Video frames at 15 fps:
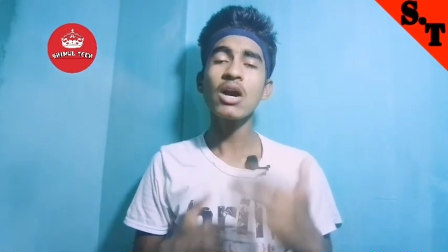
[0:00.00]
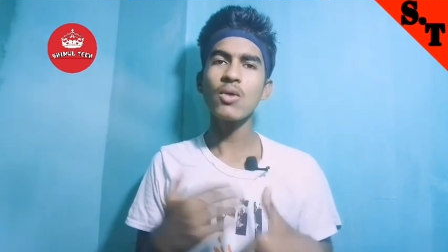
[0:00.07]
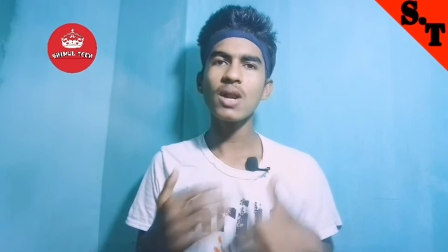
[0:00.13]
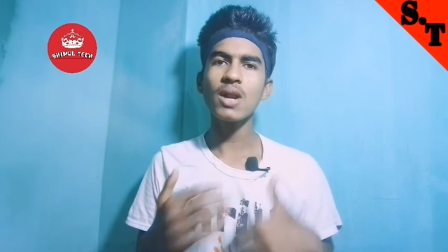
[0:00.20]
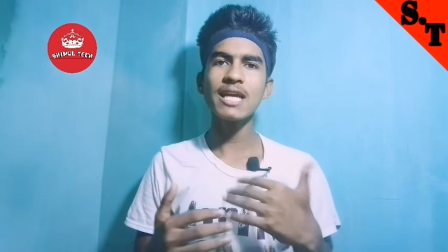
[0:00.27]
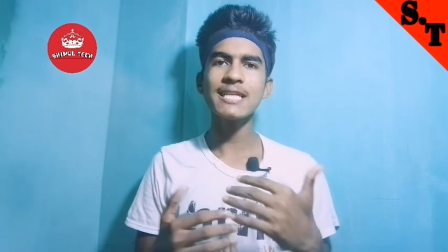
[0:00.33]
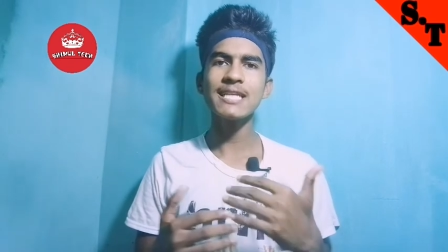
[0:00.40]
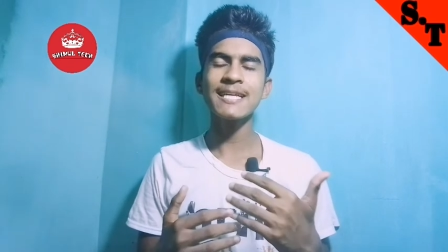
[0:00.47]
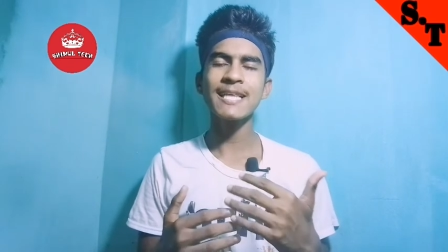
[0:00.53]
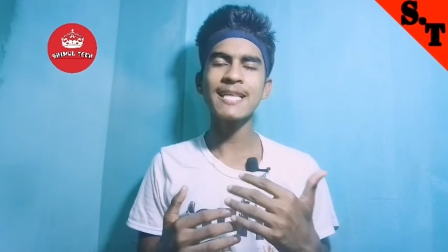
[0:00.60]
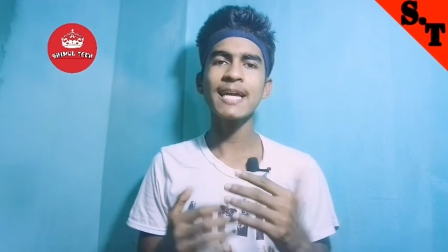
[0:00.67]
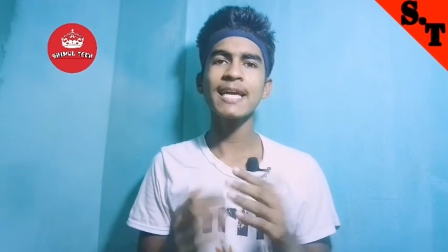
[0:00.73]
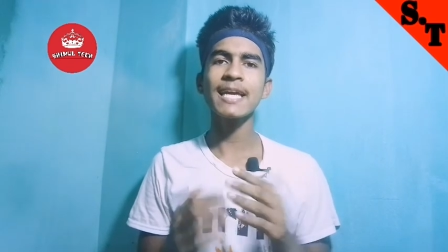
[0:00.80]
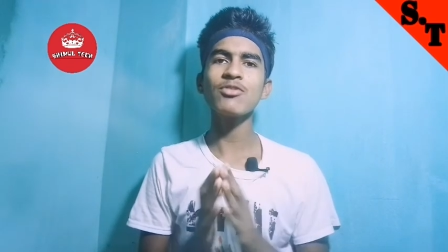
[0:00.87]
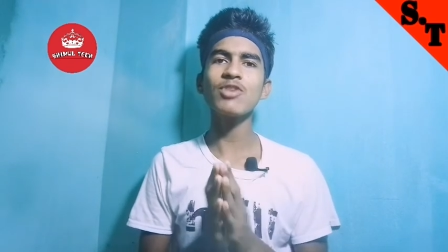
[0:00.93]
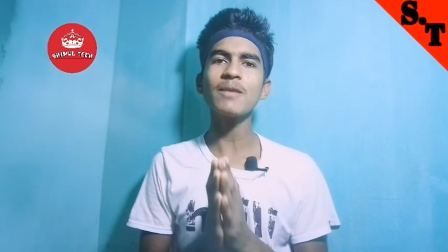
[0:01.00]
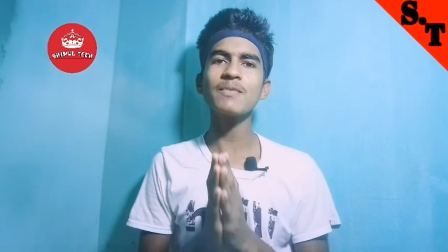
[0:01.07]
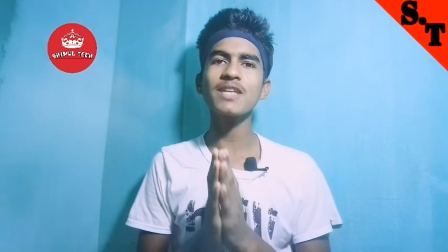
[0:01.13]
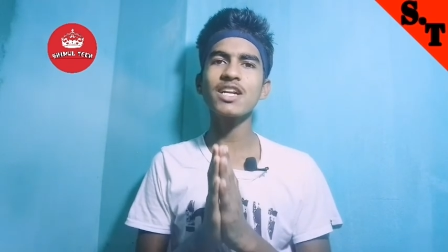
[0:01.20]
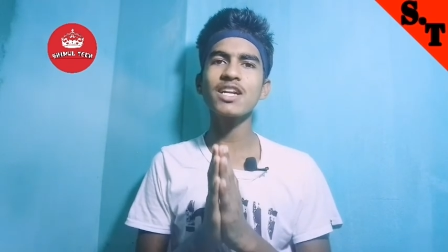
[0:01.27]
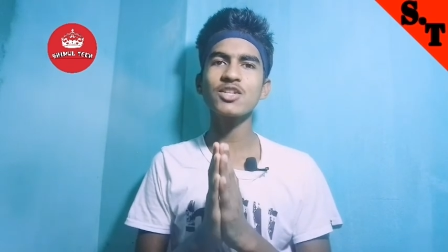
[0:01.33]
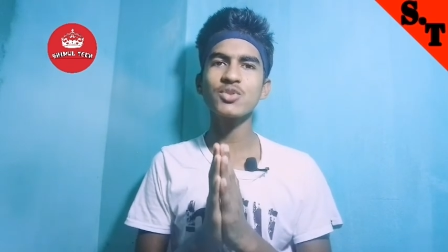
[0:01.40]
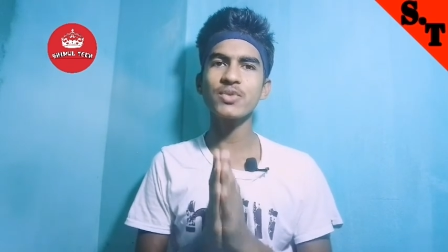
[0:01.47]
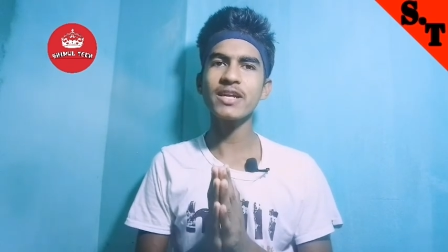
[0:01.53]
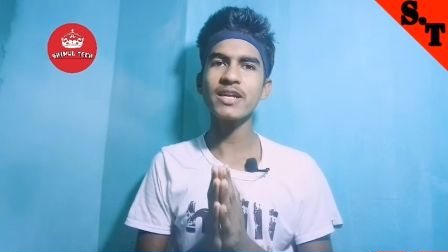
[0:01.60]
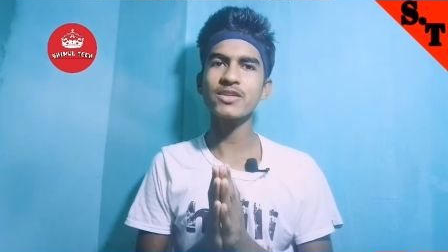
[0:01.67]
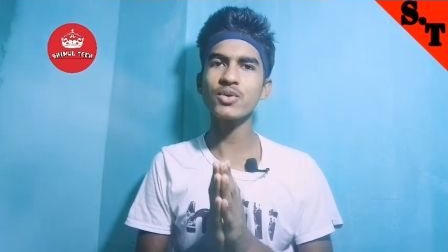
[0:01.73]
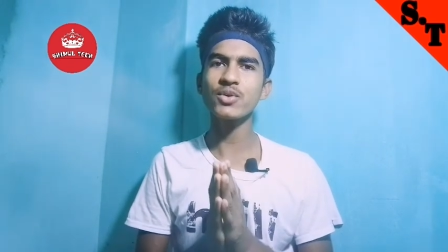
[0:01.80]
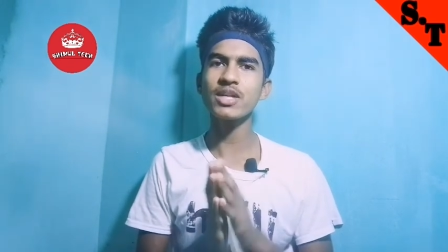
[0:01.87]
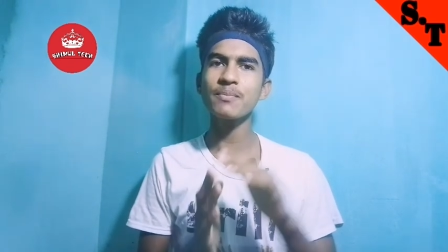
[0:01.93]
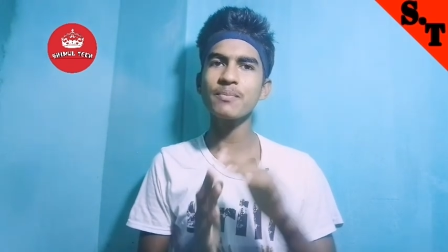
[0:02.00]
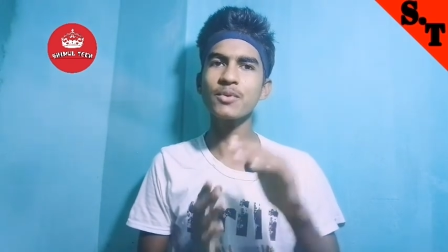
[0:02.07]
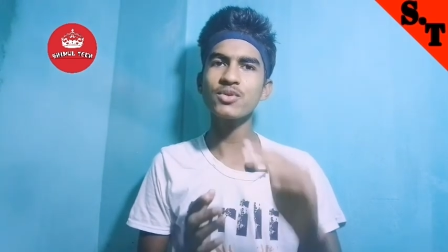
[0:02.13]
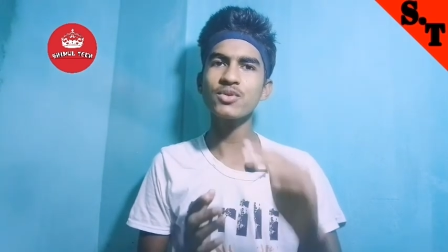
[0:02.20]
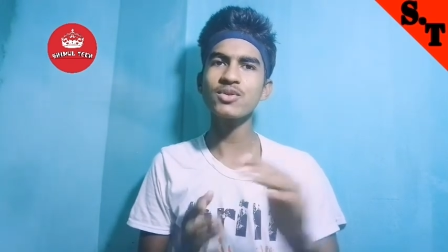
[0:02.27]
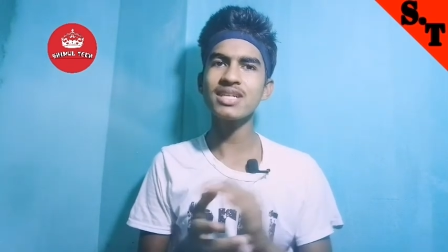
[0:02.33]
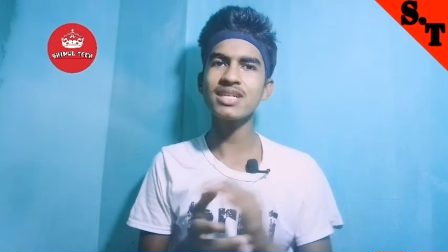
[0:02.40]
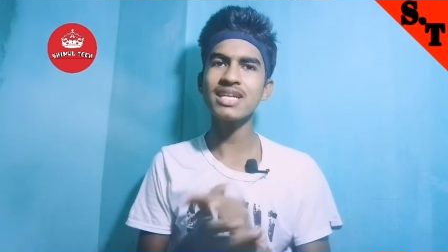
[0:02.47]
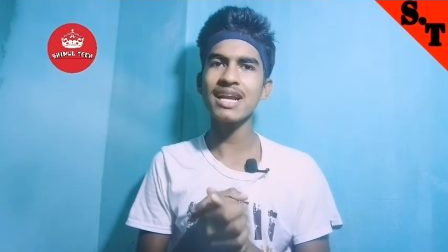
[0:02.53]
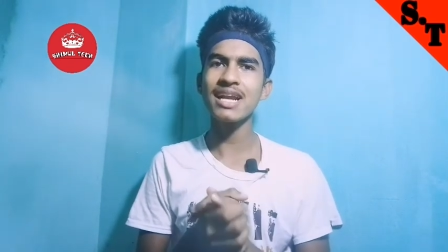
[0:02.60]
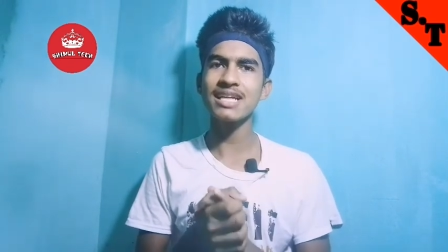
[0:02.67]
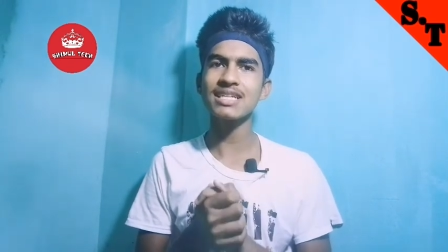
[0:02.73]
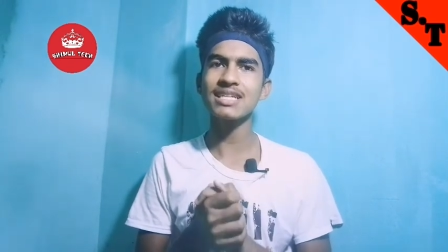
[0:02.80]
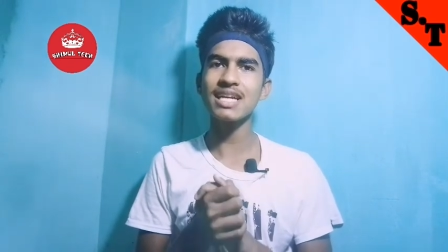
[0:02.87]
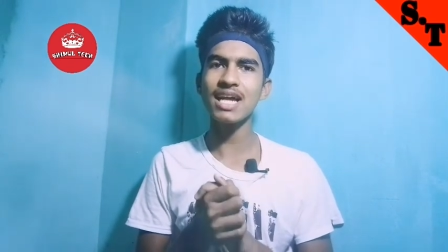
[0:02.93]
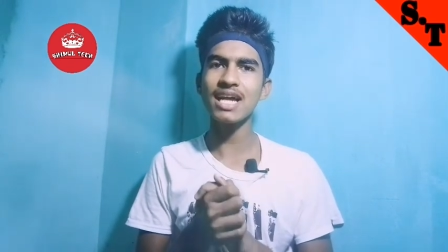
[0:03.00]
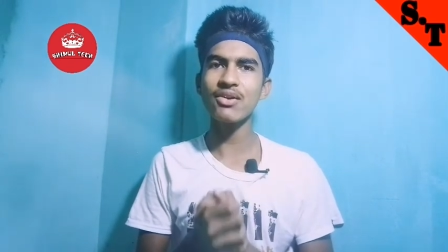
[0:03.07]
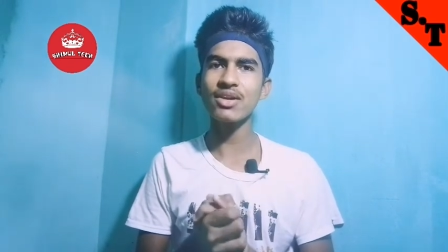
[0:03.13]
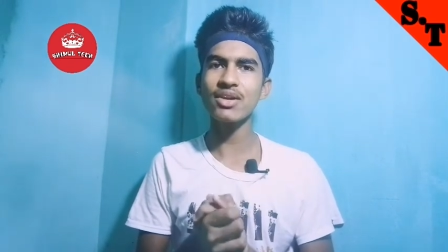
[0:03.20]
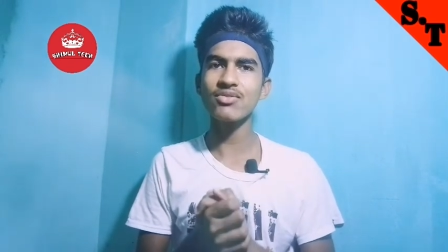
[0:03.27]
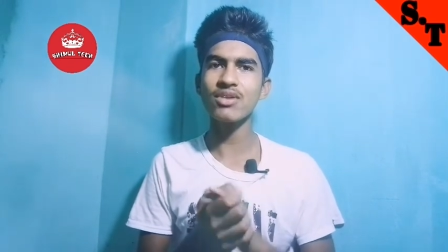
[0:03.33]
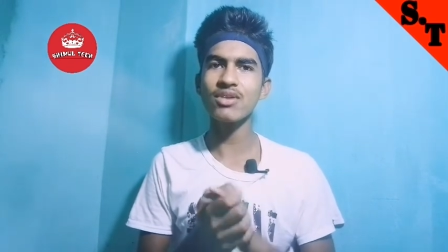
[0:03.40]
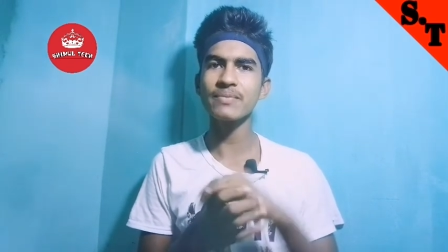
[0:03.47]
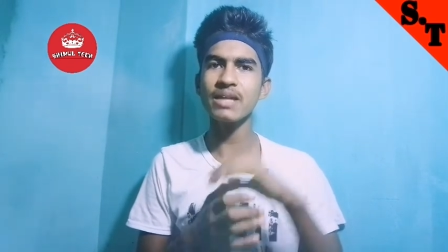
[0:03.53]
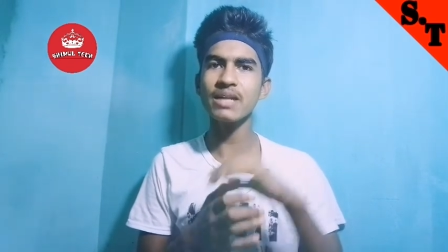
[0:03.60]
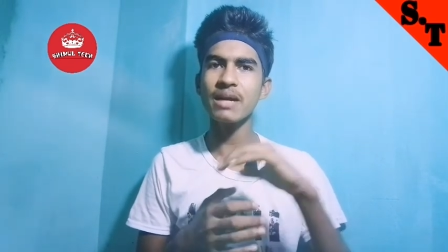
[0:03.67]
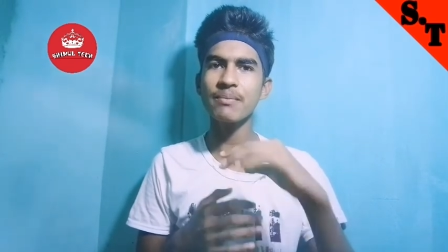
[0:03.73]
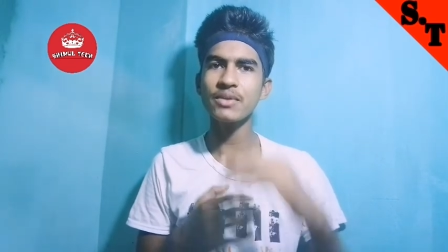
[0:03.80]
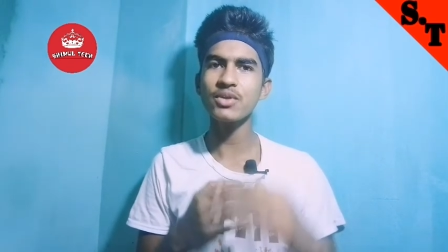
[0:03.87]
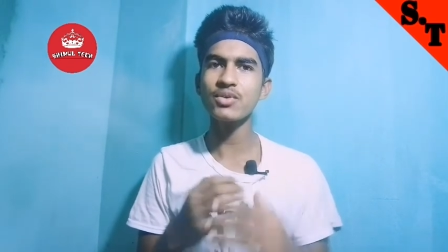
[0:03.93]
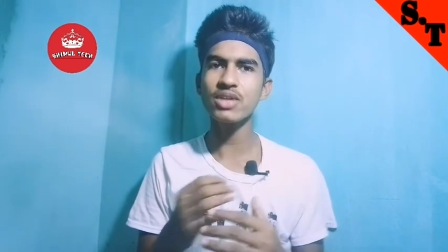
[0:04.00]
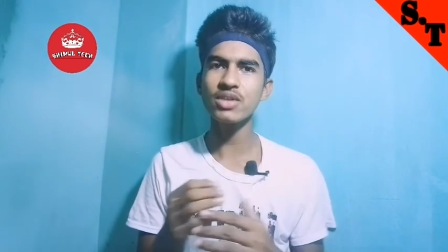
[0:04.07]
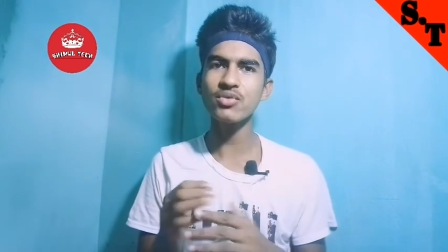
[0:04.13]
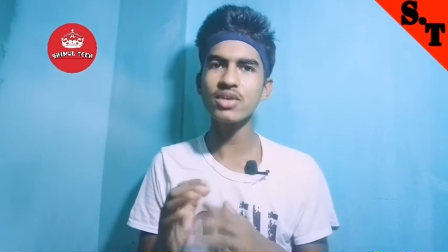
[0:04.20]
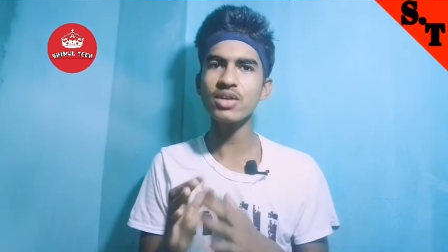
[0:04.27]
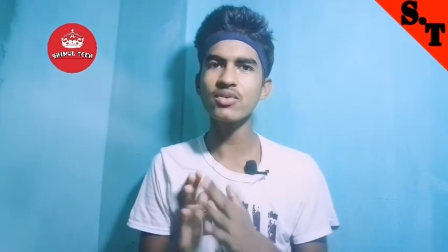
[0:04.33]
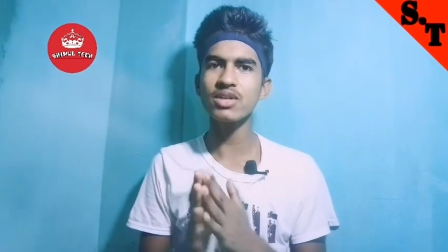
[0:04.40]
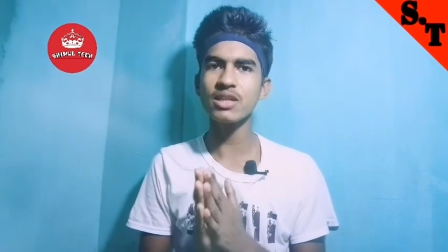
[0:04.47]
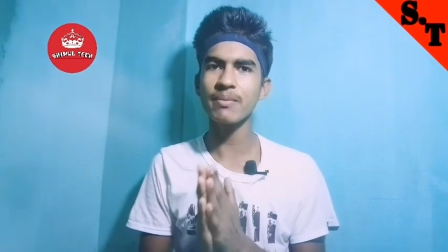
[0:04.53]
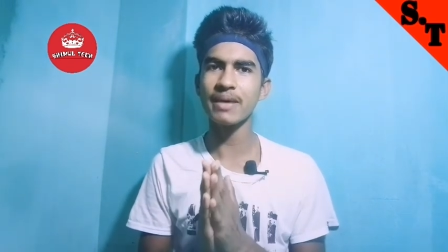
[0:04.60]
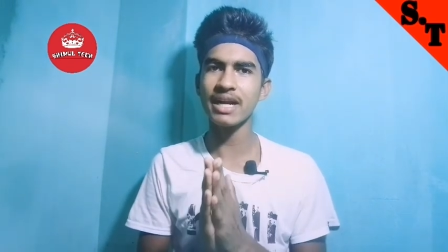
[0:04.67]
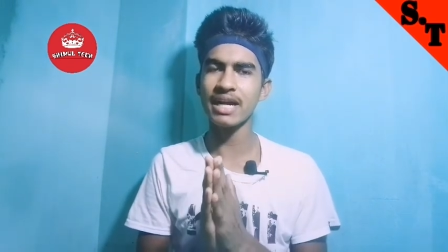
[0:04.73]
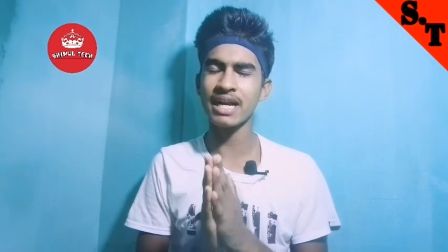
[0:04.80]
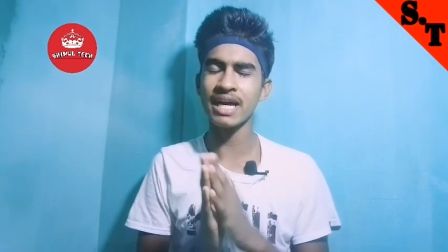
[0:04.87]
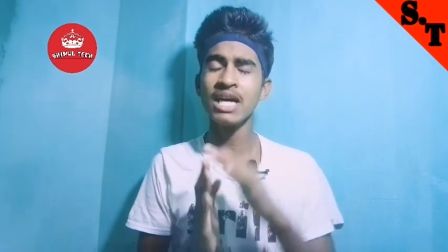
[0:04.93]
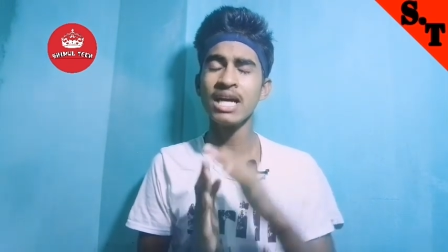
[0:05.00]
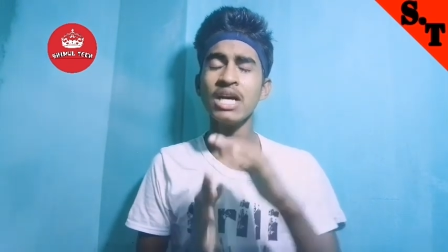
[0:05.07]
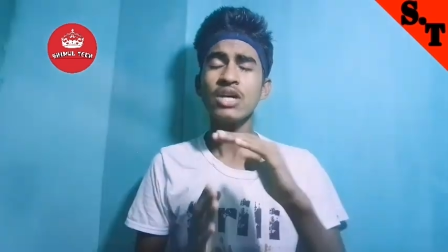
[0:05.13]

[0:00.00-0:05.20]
করার ইচ্ছা থাকে কিন্তু আপনারা সঠিক সঠিক পদ্ধতিটি না জানার কারণে কিন্তু আপনারা ভিডিওটা তৈরি করতে পারেন না